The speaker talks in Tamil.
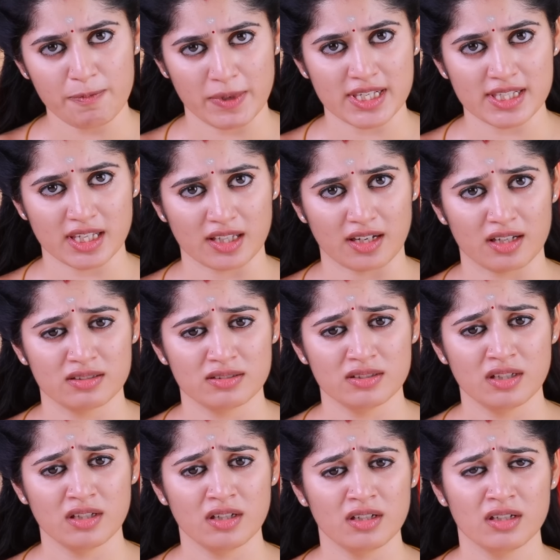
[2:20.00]
நான் பேசிக்கிறேன்
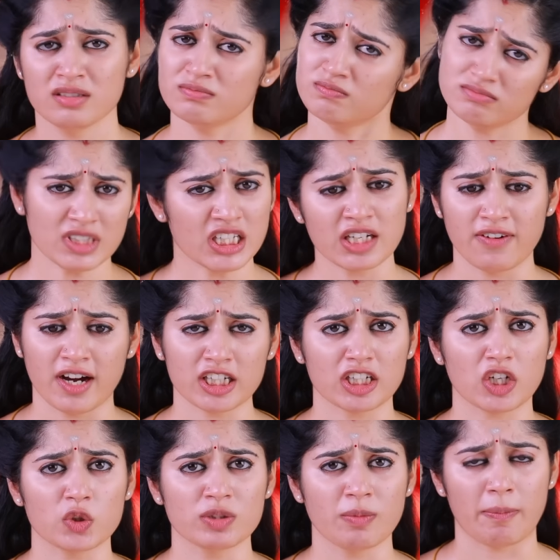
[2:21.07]
நீங்க
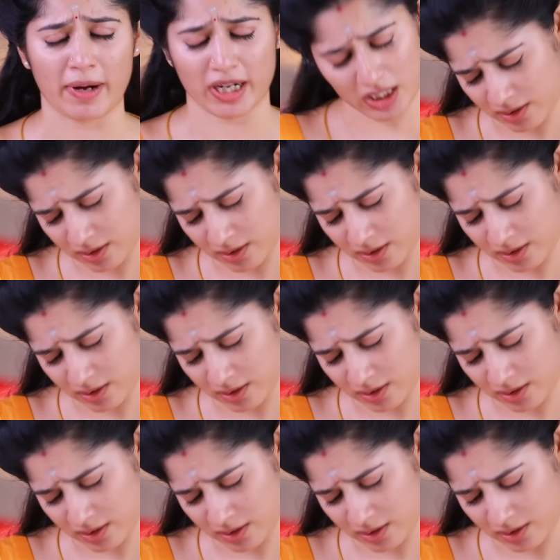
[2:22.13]
வாங்க கௌதம